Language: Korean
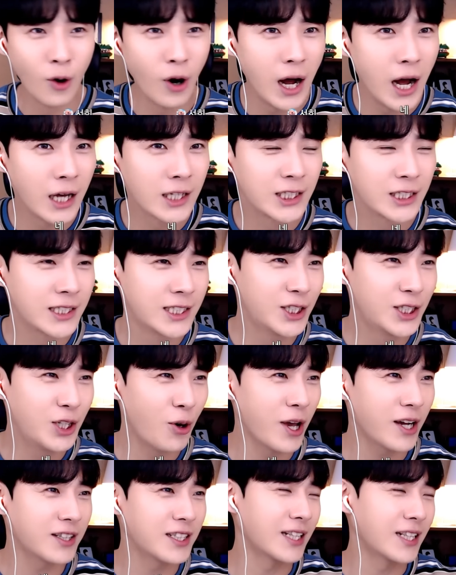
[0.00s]
와 드디어
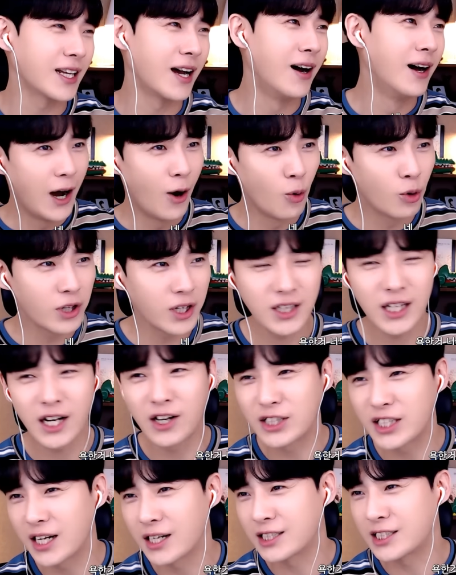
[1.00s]
회의 끝났다. 아 오래
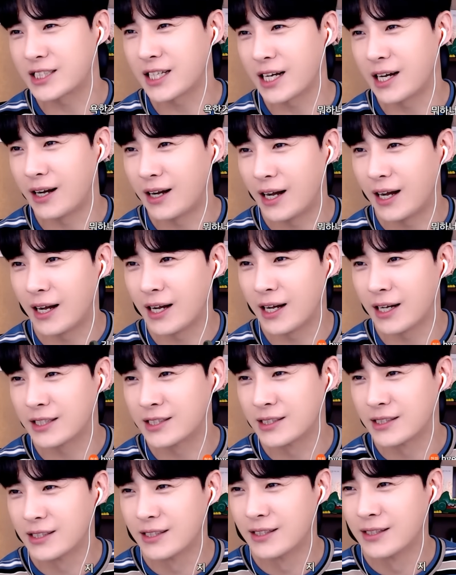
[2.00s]
기다렸잖아 진짜. 아
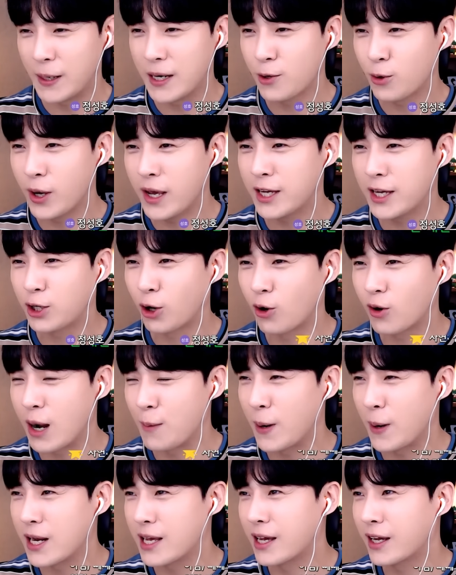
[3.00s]
빨리 회의 결과
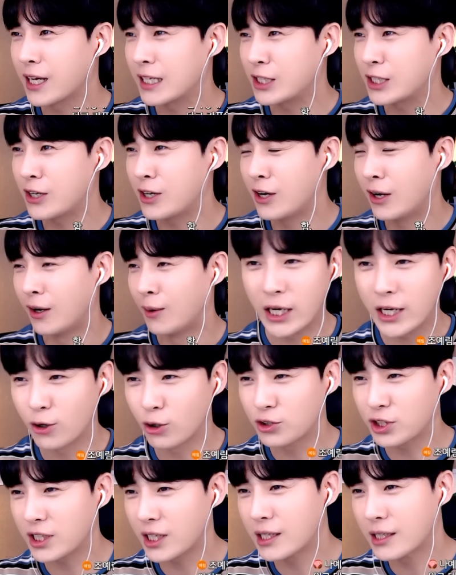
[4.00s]
빨리 얘기하세요. 회의
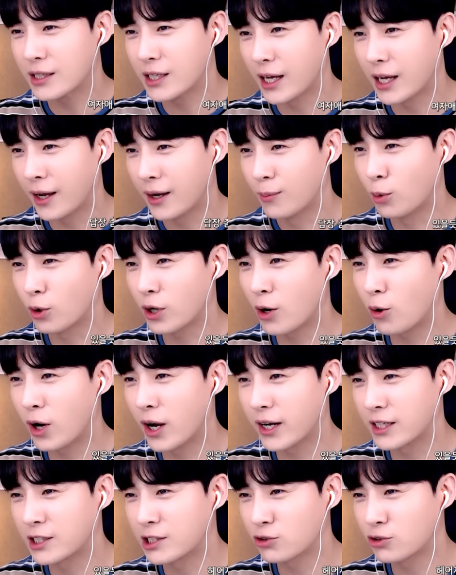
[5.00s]
어떻게 되는데 뭐라고 하래